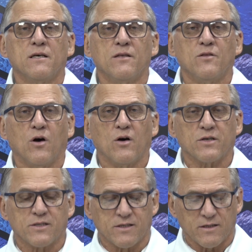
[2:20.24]

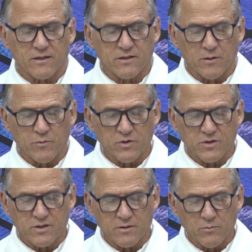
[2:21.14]
nós
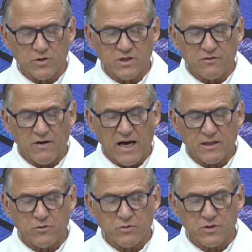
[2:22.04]
somos
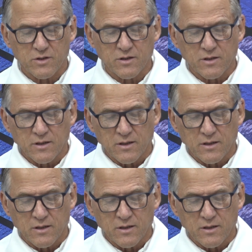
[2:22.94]
motivados